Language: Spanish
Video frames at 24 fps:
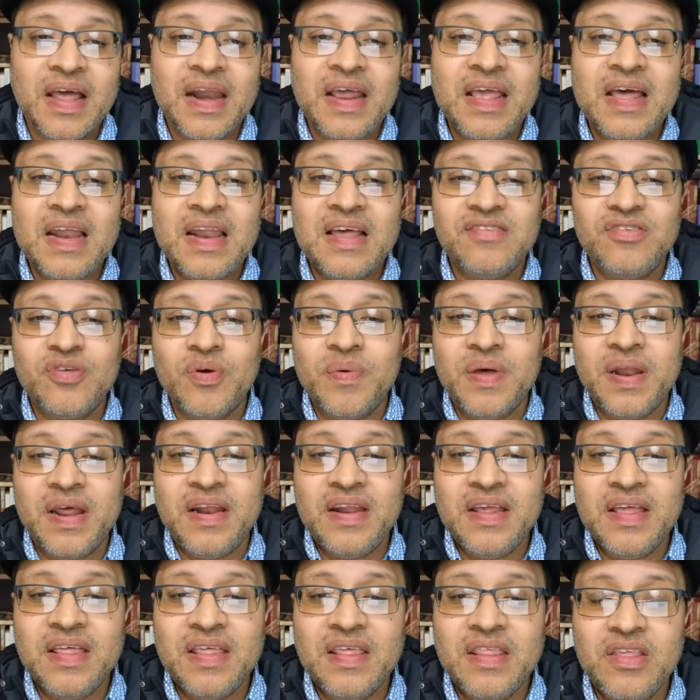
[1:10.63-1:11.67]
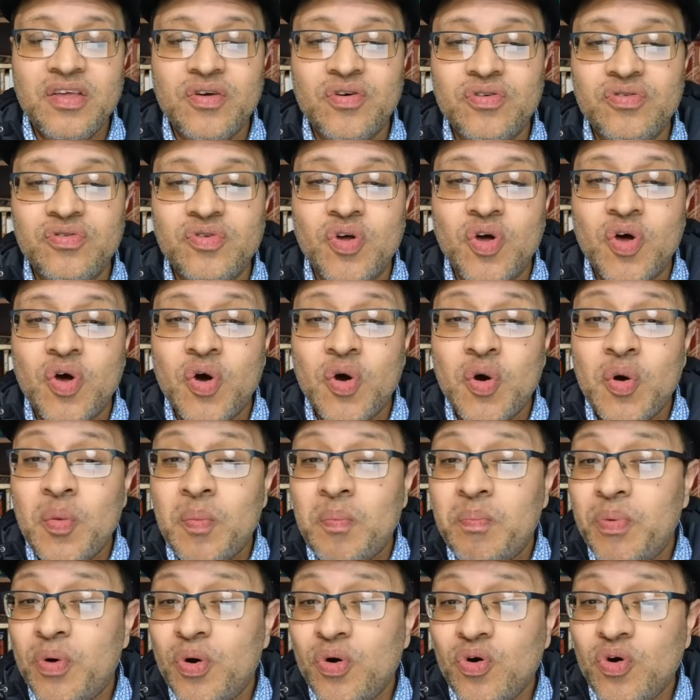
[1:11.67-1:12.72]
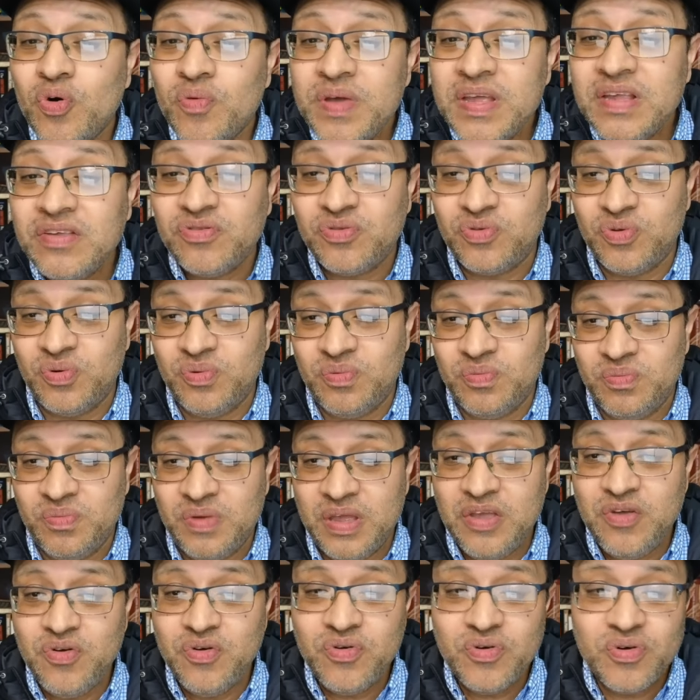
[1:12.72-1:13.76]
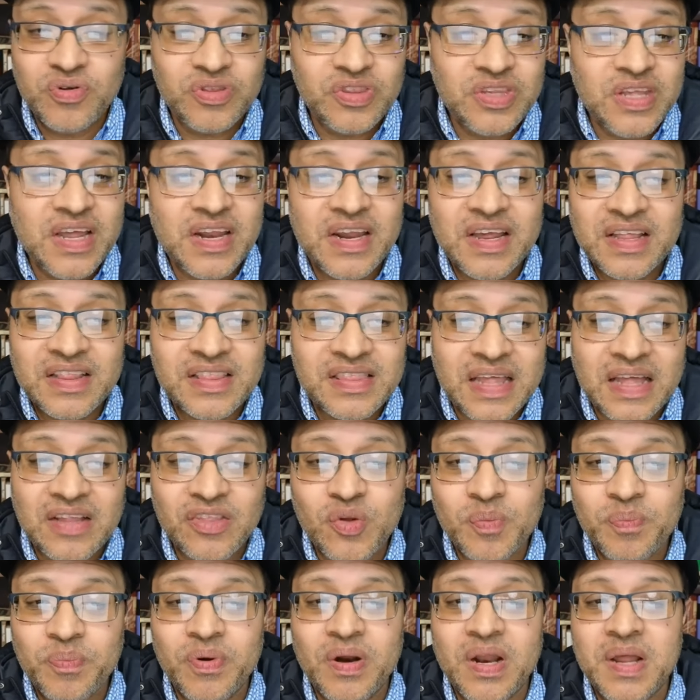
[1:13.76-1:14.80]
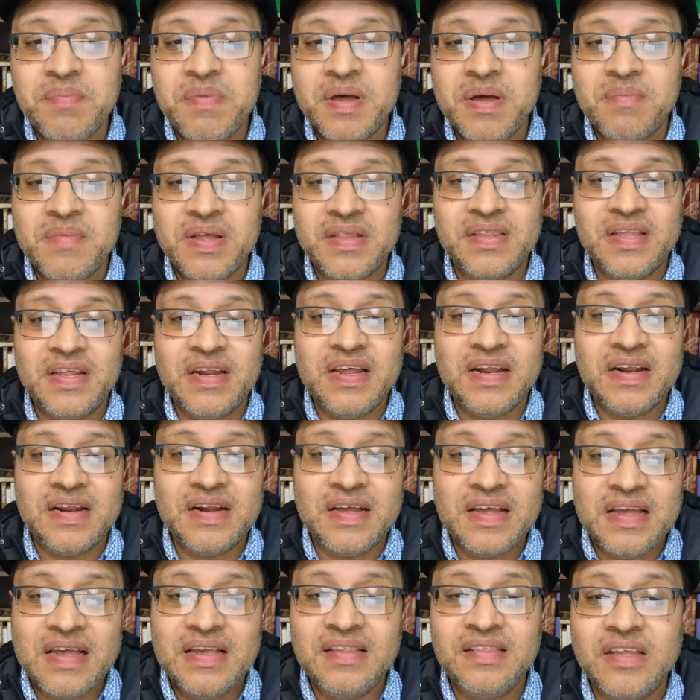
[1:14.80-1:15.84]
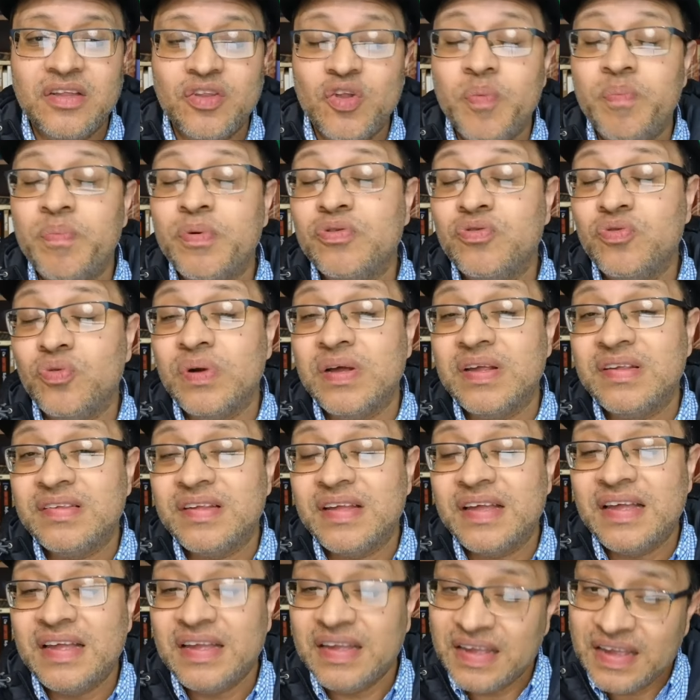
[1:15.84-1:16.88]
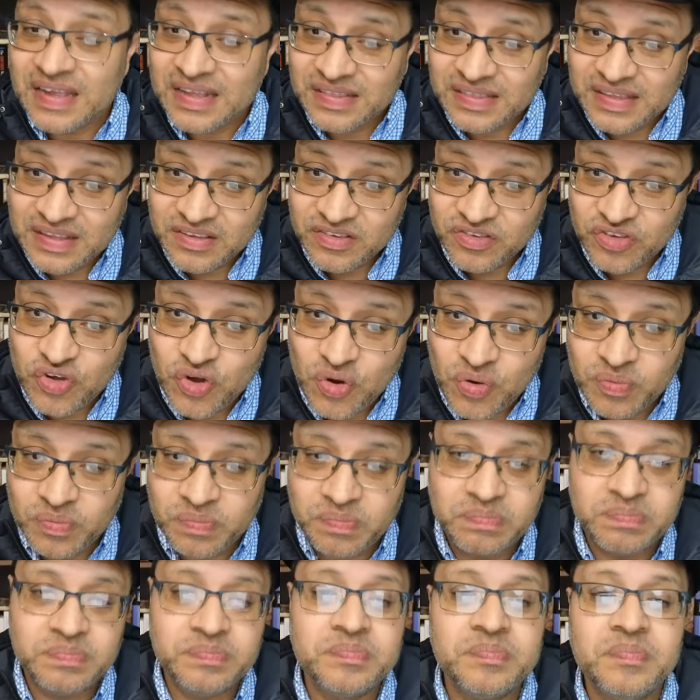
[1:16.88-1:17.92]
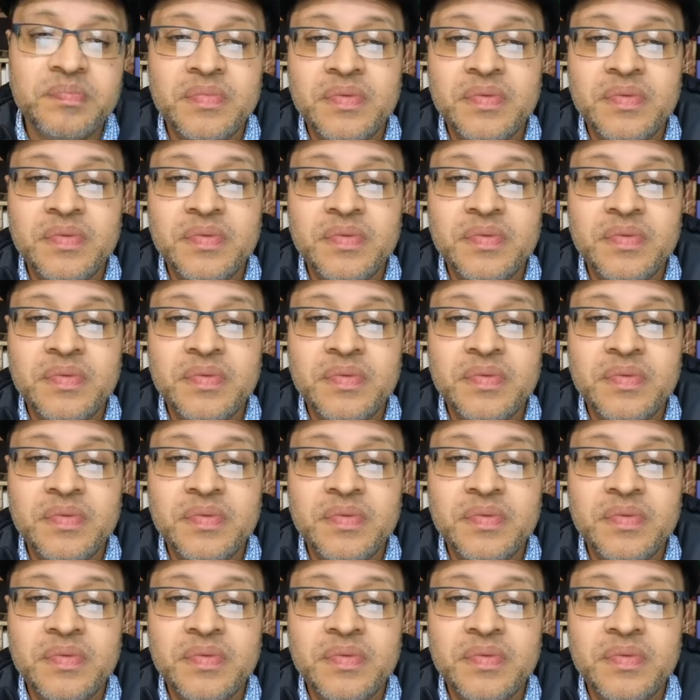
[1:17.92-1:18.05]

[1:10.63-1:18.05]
Creían la soberanía de Dios. Por lo visto, ellos no tienen tanto problema en mantener estas dos posturas en tensión.